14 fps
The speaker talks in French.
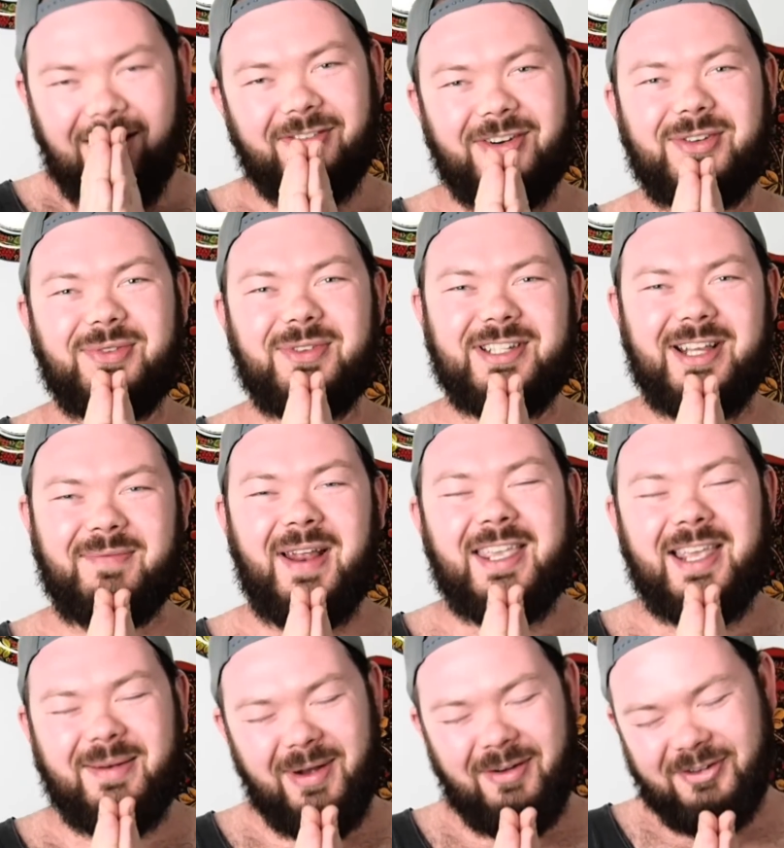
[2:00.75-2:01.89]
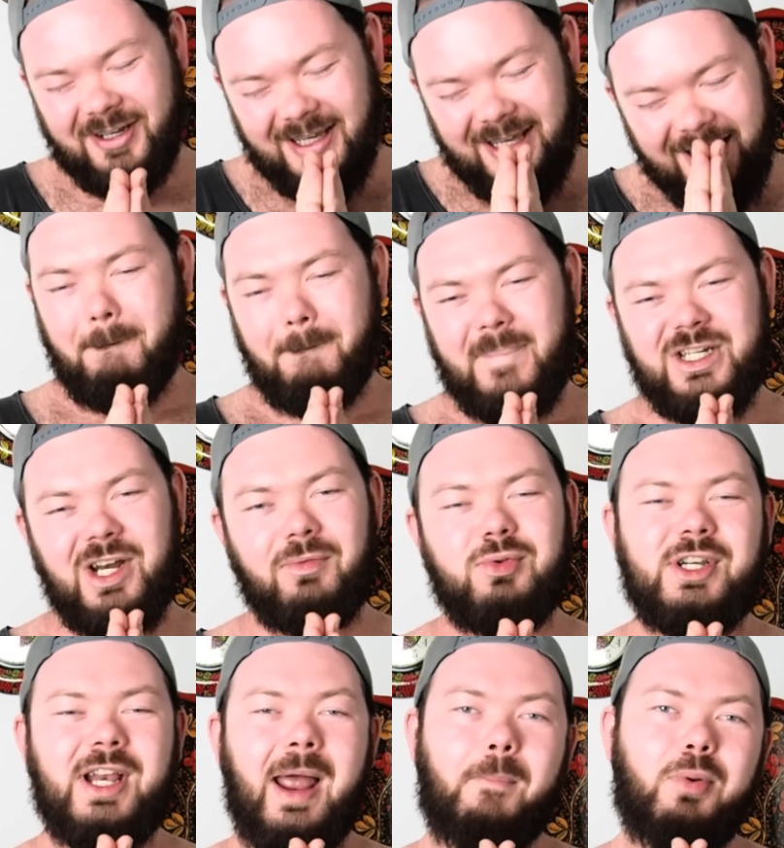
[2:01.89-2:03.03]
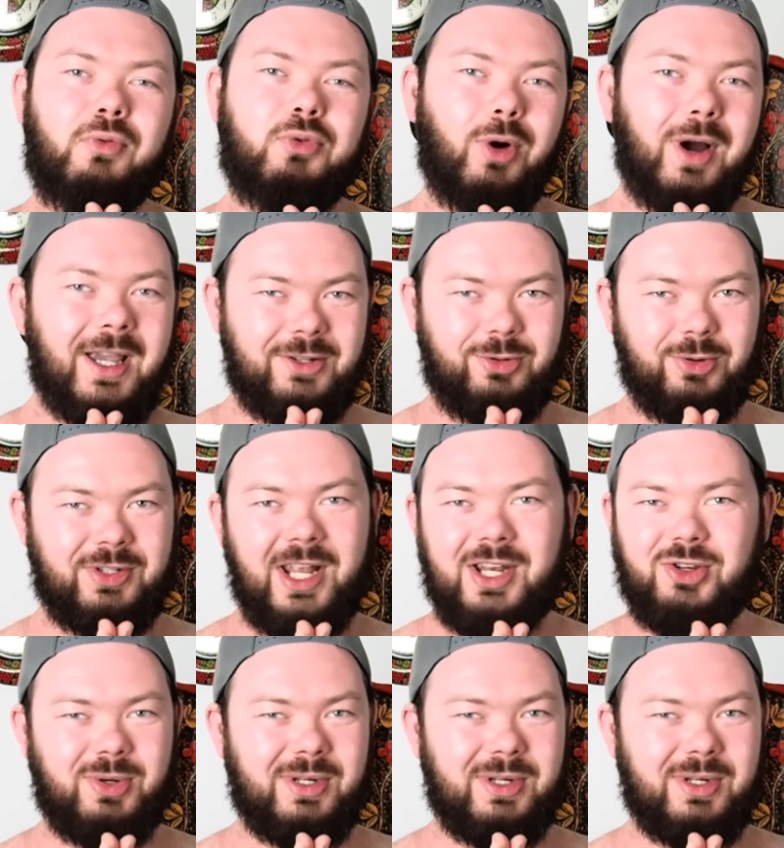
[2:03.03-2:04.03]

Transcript: Franchement, cette blague, elle m'a fait rire, mais j'avoue, je l'ai un peu foiré sur scène, je suis